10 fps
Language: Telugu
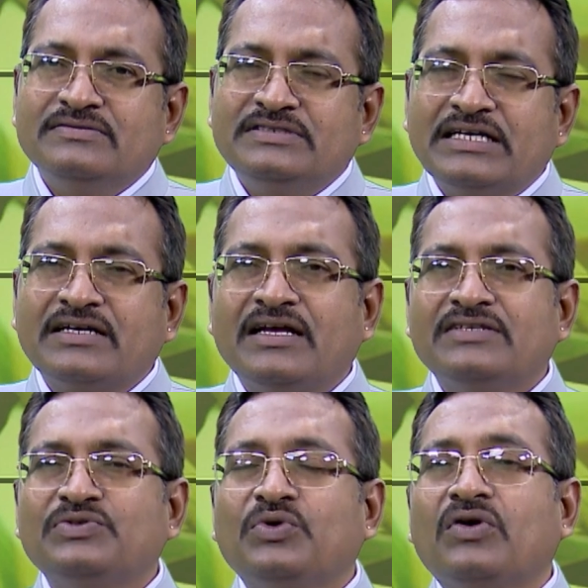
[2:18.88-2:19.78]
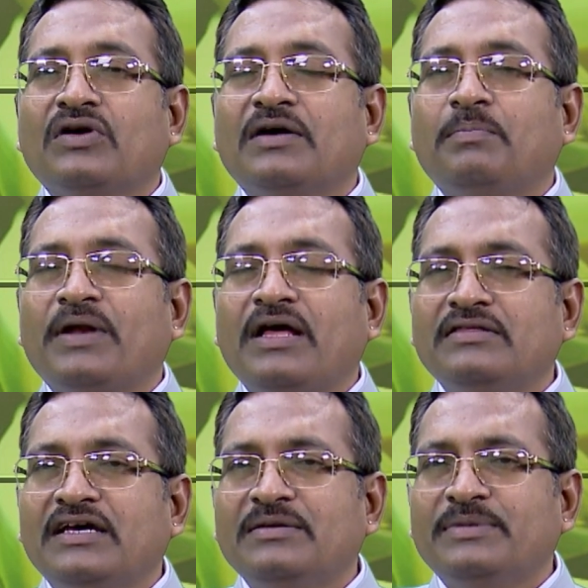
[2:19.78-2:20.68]
చక్రాసు ఒక్కొక్క
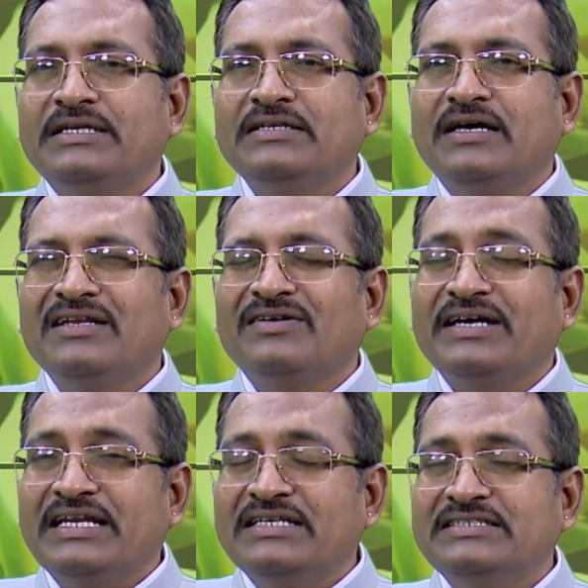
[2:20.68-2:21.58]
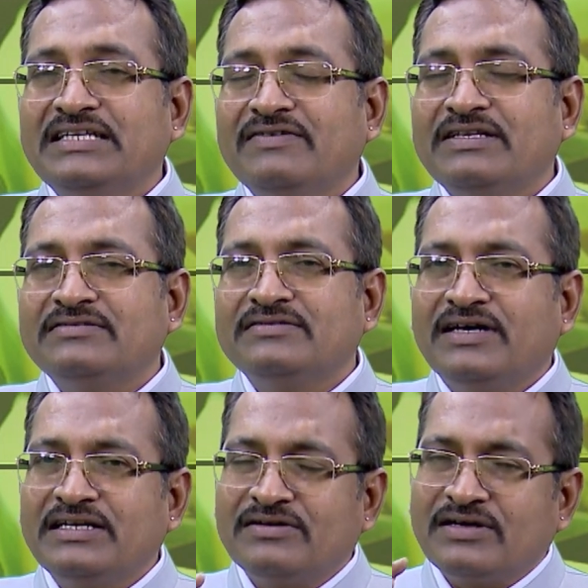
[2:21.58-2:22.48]
ప్రాంతాన్ని బట్టి దాని యొక్క ఎనర్జీ లెవెల్స్
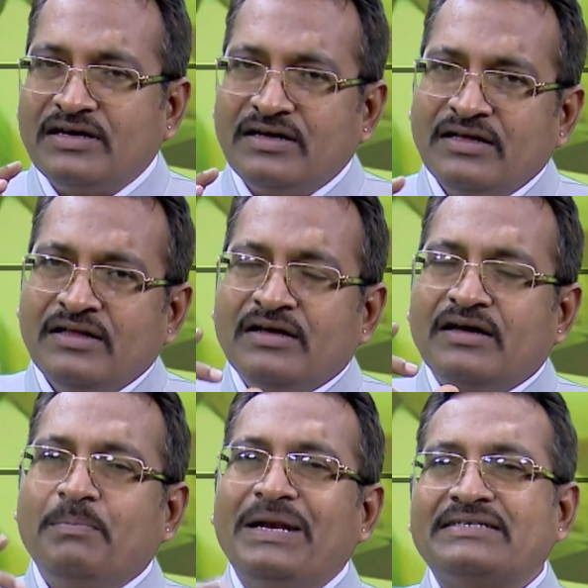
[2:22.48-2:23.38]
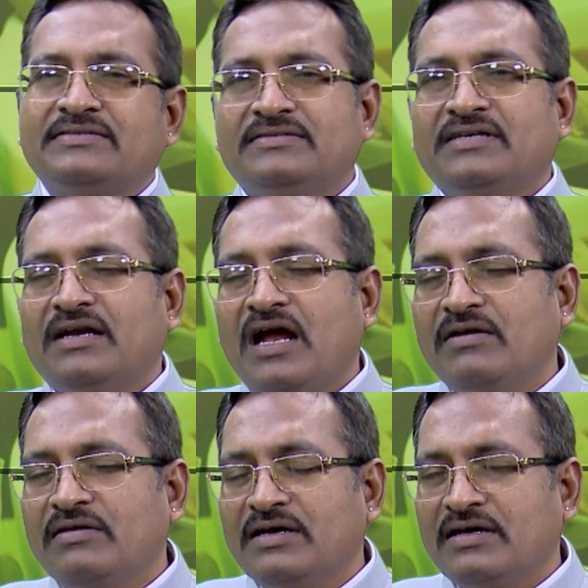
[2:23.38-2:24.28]
దాటి యొక్క ప్లక్సెస్ ఆ
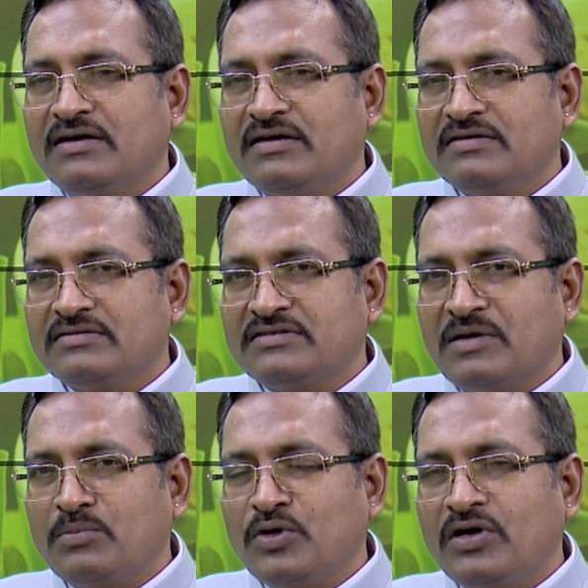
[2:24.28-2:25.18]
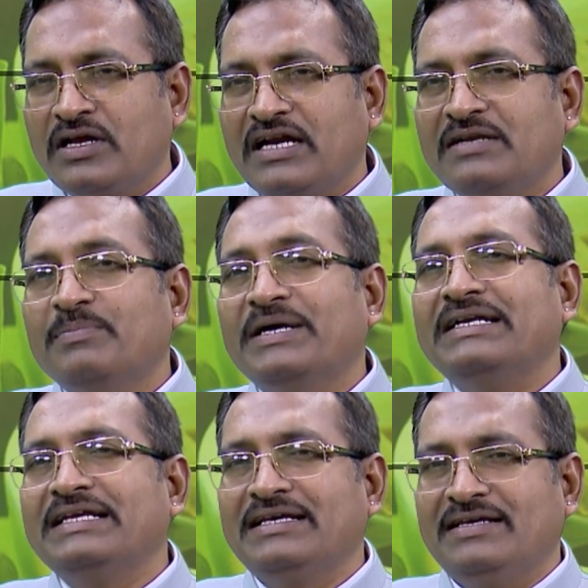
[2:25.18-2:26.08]
నాడుల సమ్మోహనాన్ని
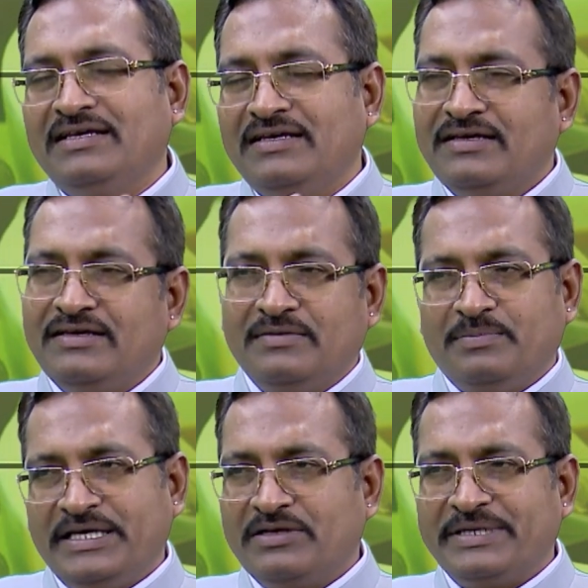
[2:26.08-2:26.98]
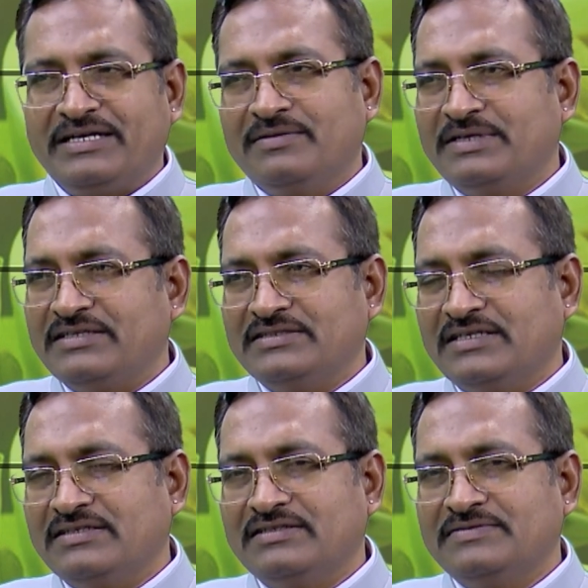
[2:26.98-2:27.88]
బట్టి ఈ పేరు పెట్టడం అనేది
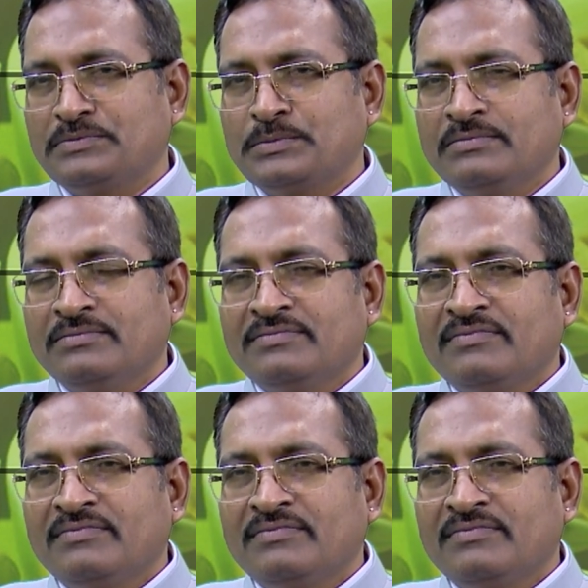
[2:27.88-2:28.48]
జరిగింది ఓకే